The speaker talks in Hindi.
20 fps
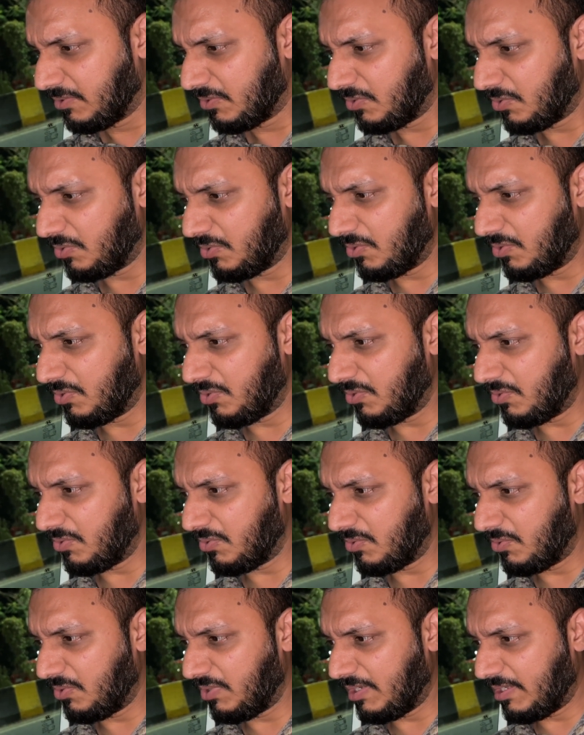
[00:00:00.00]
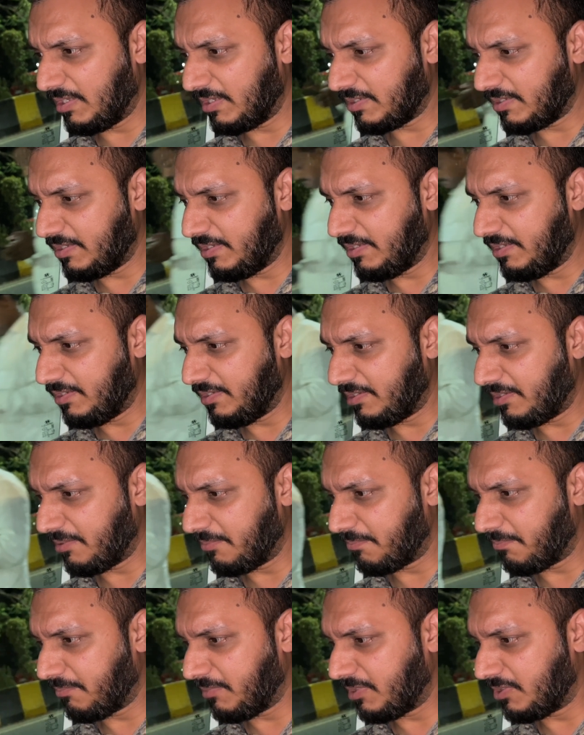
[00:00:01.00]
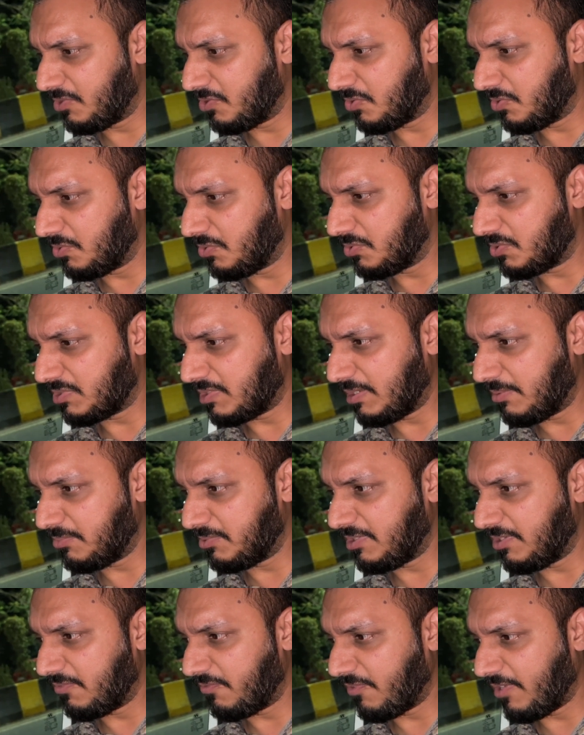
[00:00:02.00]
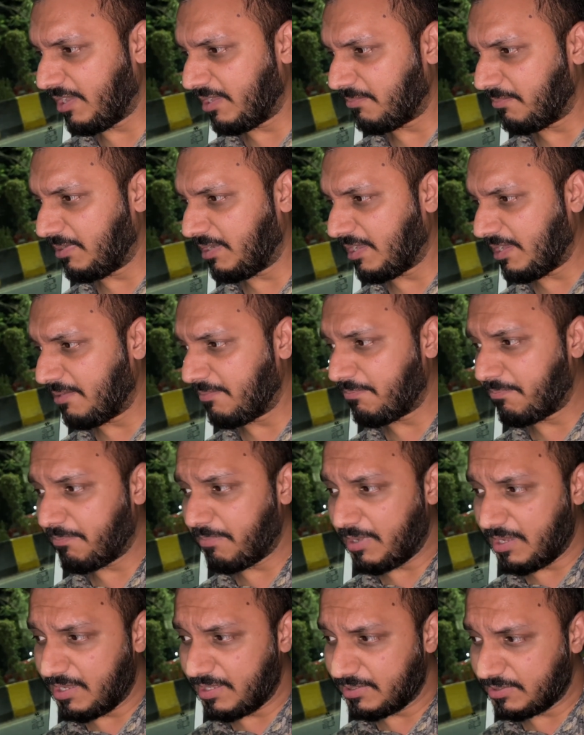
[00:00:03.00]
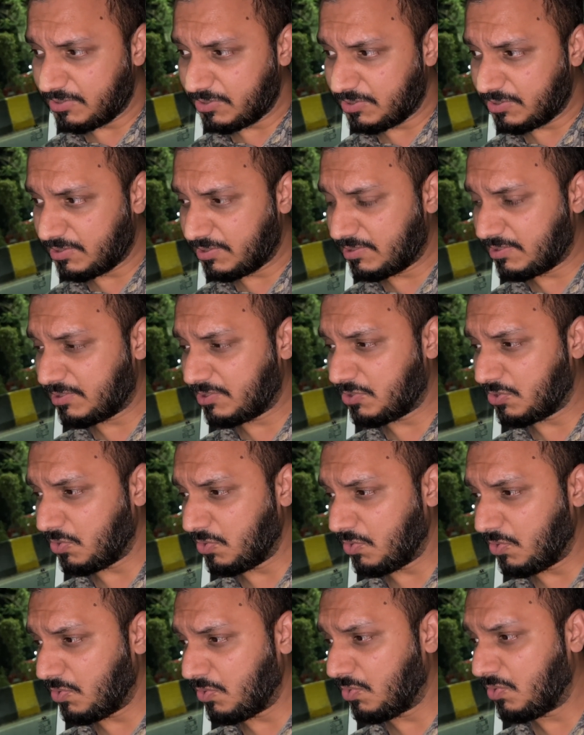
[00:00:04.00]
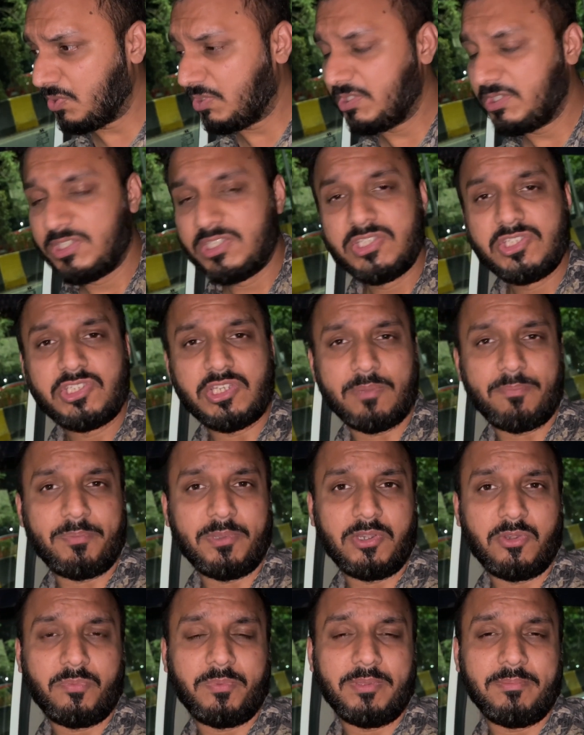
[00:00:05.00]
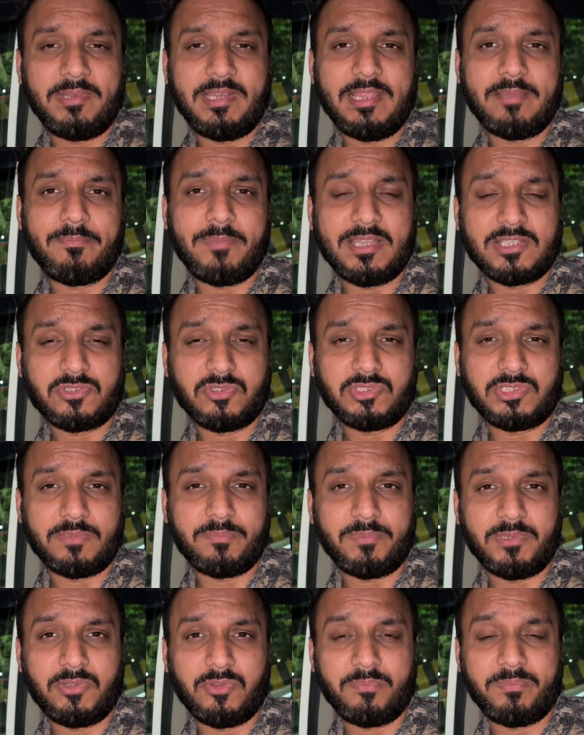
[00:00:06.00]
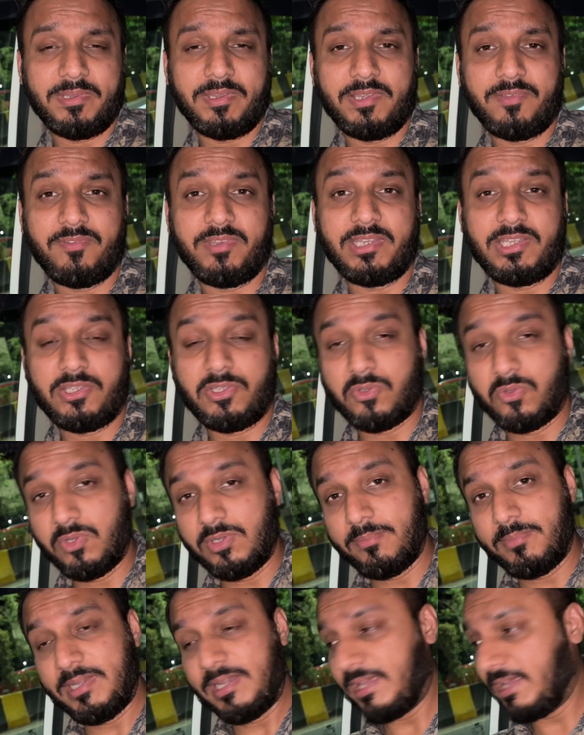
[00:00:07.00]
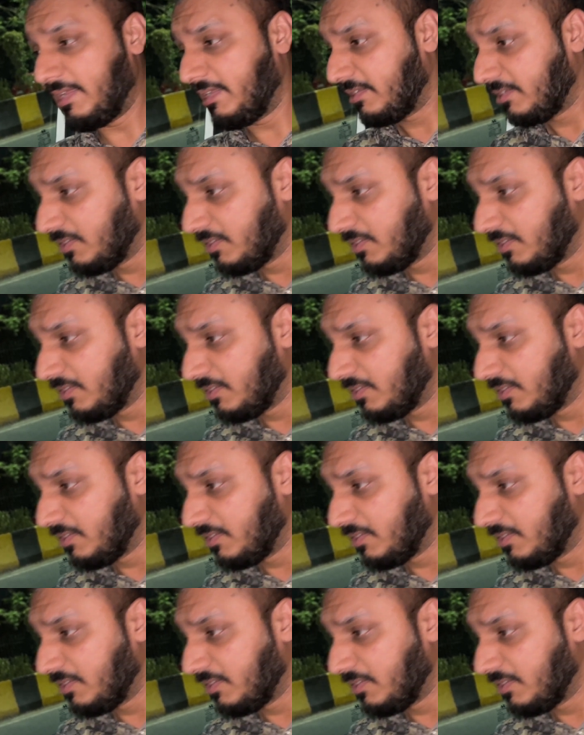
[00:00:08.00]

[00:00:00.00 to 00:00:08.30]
तो ओला की ट्रिप में जो उसका मुझे फेयर मिला है पाँच सौ छप्पन रुपये मिला है पाँच सौ छप्पन रुपये विथ टोल मिला है